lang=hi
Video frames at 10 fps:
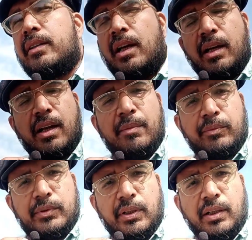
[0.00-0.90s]
गंगाराम
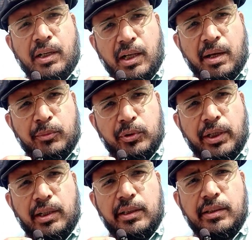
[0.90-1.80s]
सर गंगाराम को
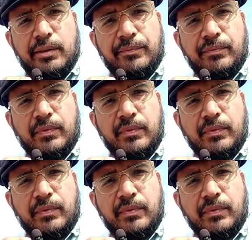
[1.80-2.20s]
देख लीजिए